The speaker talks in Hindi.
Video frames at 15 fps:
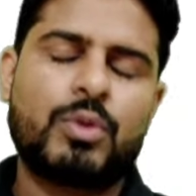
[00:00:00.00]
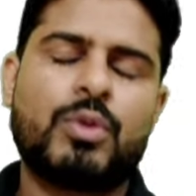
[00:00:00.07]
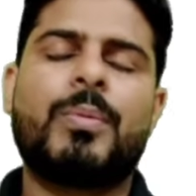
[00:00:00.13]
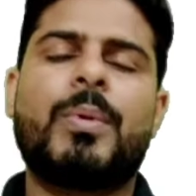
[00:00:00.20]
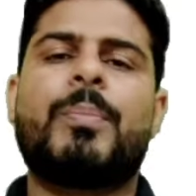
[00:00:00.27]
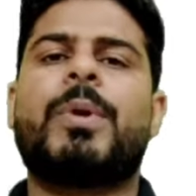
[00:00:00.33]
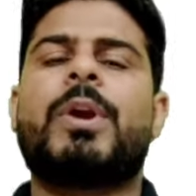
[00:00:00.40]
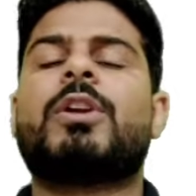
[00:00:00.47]
जो
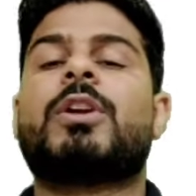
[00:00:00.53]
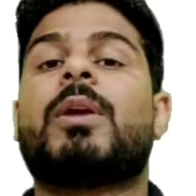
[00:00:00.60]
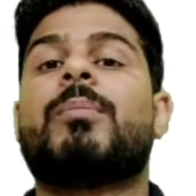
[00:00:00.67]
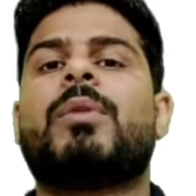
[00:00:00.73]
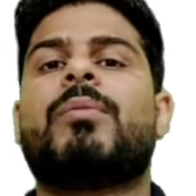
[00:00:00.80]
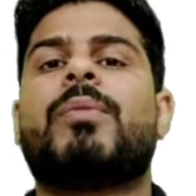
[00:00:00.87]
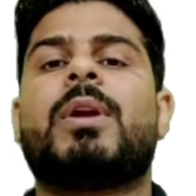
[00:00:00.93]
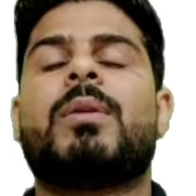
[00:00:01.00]
भी प्री टर्म
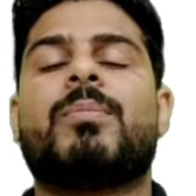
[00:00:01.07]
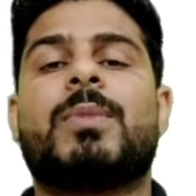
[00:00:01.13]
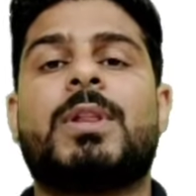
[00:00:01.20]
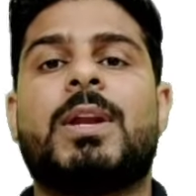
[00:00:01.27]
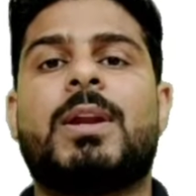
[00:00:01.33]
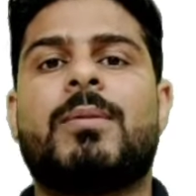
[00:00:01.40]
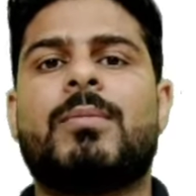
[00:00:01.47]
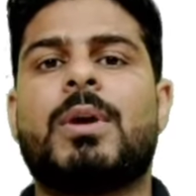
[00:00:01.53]
इन्फेंट
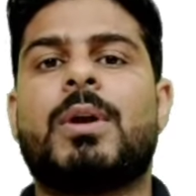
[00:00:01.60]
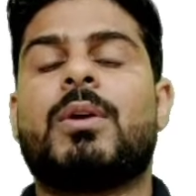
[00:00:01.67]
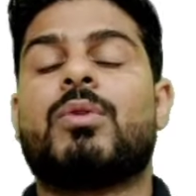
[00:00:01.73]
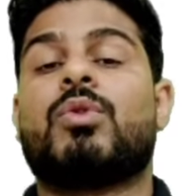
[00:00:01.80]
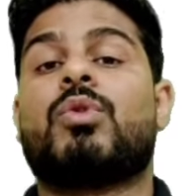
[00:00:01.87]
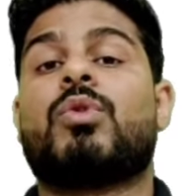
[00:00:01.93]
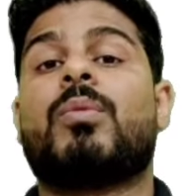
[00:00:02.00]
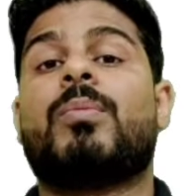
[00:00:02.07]
मतलब
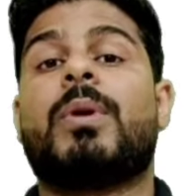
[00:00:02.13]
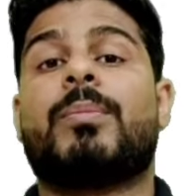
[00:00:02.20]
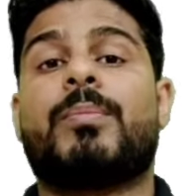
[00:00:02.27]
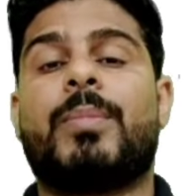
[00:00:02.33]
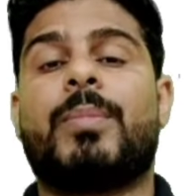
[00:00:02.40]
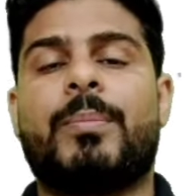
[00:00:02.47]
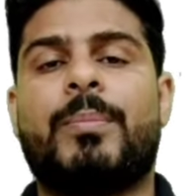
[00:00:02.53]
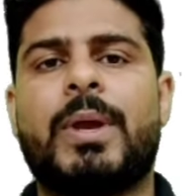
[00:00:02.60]
जो भी
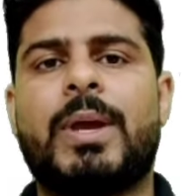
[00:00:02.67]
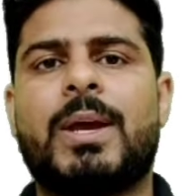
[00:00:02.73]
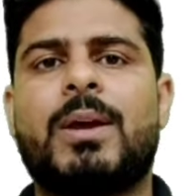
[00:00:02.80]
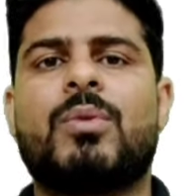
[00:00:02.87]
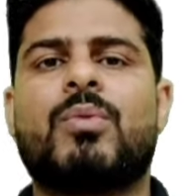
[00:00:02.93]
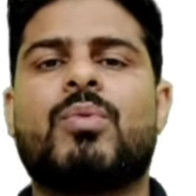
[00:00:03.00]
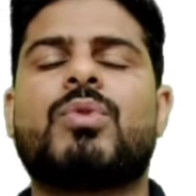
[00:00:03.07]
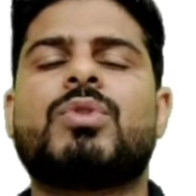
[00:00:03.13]
बेबी है
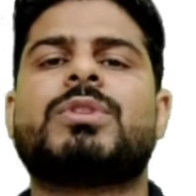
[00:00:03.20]
वो